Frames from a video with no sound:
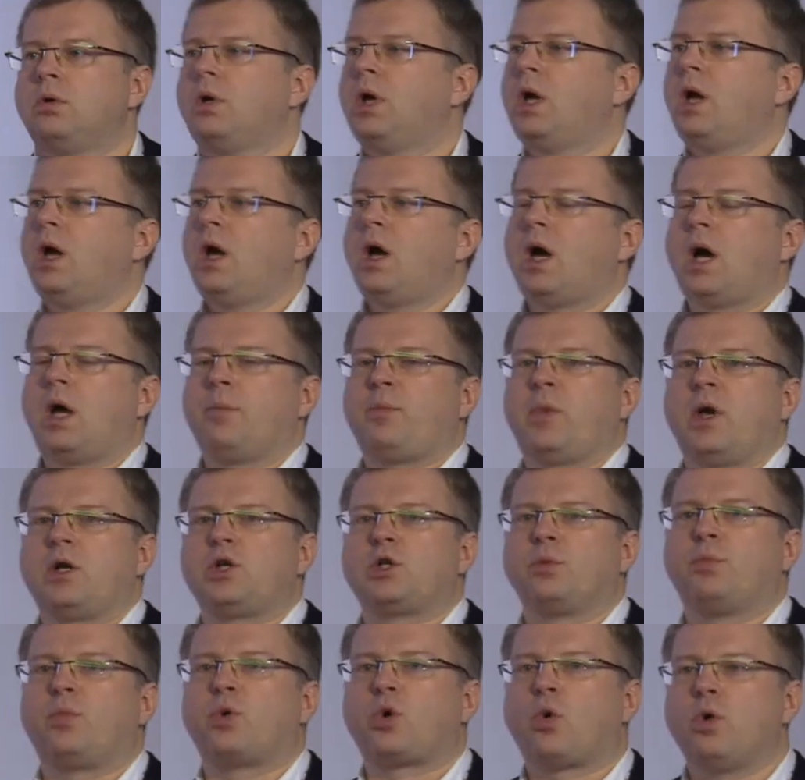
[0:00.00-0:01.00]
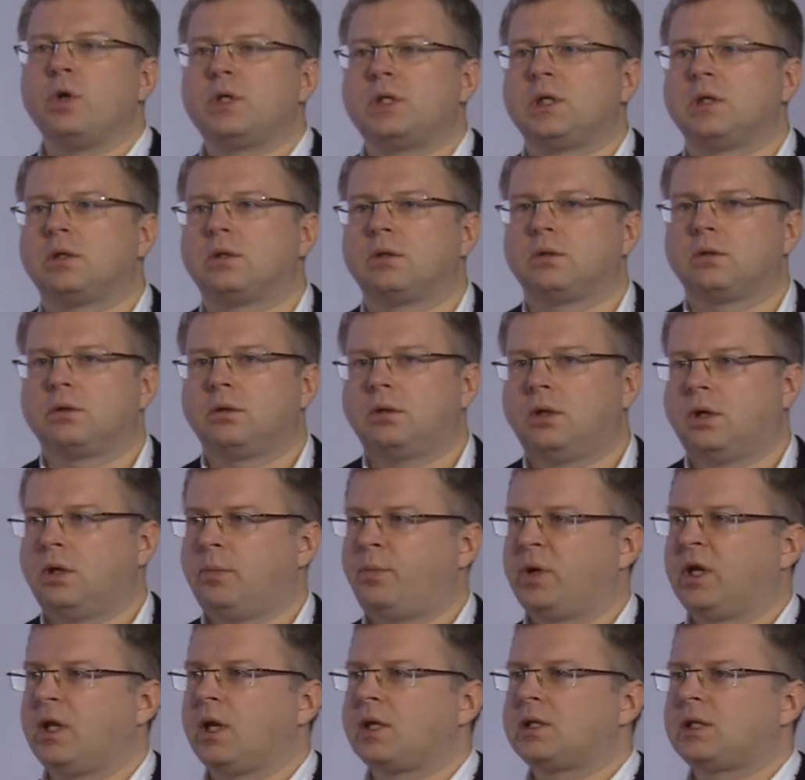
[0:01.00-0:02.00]
– опять же просит э,
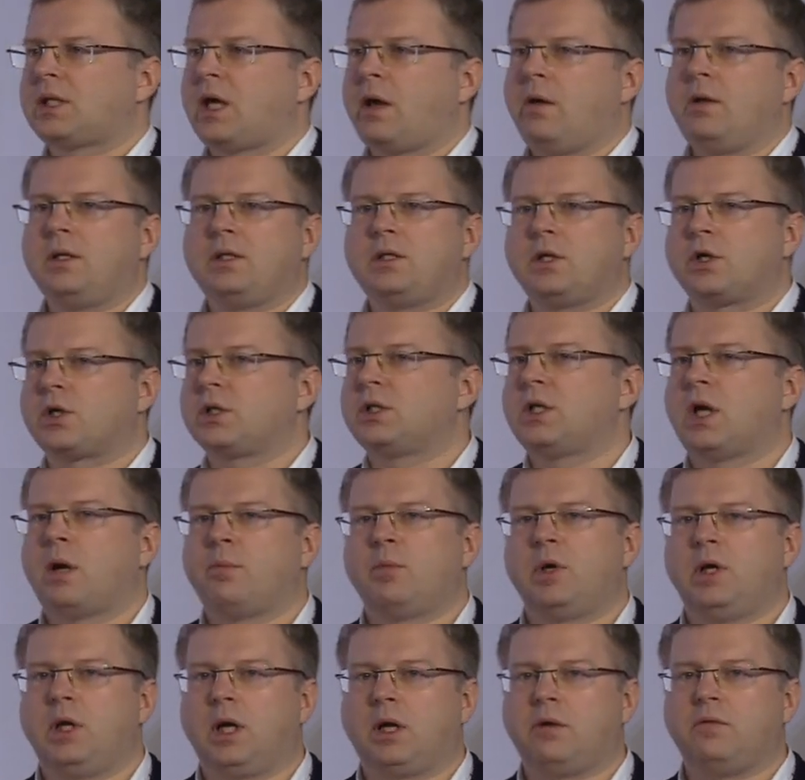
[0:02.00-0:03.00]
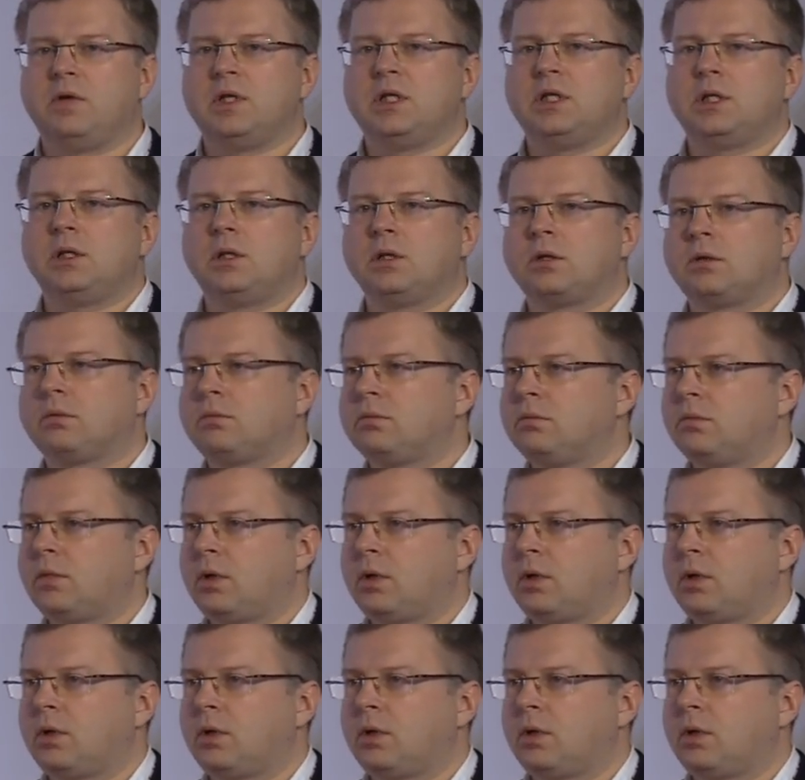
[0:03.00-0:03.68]
предоставить те же самые реквизиты,